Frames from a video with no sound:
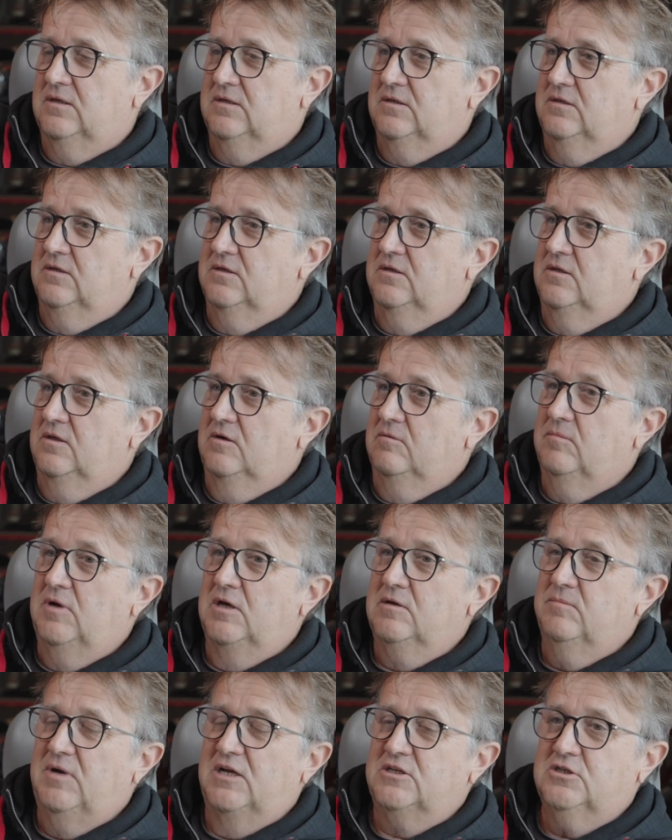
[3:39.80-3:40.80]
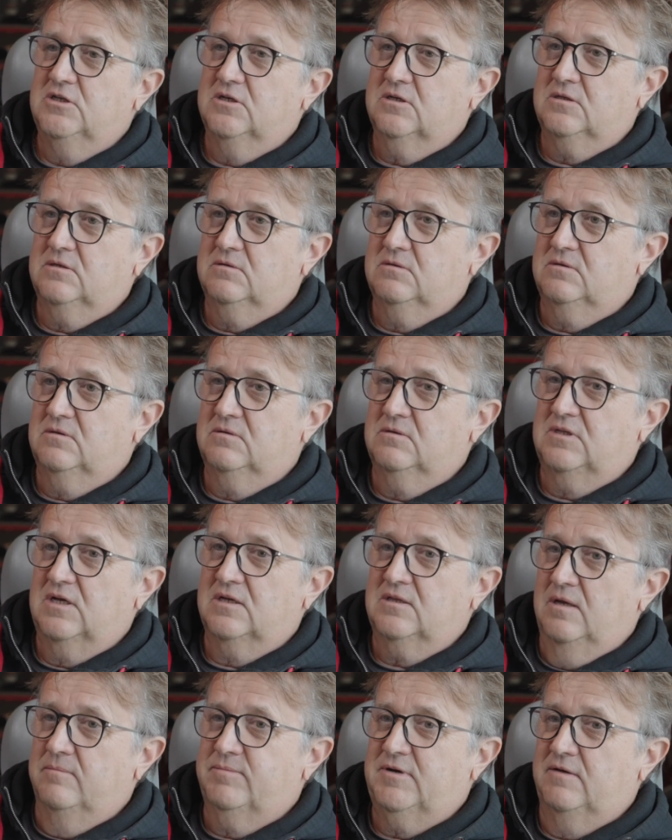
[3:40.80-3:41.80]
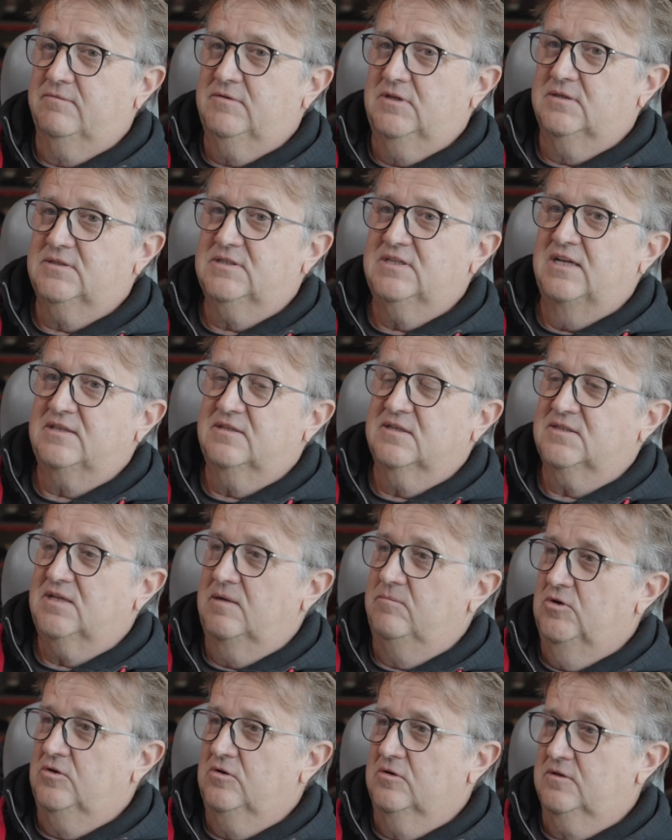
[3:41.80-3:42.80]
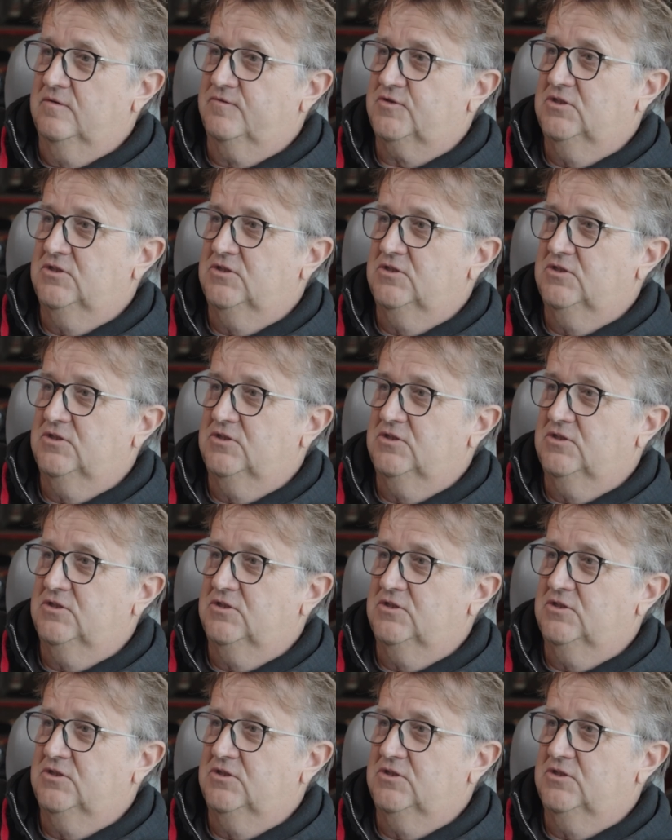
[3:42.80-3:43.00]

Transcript: e, no, Maciek tak naprawdę zna te samochody,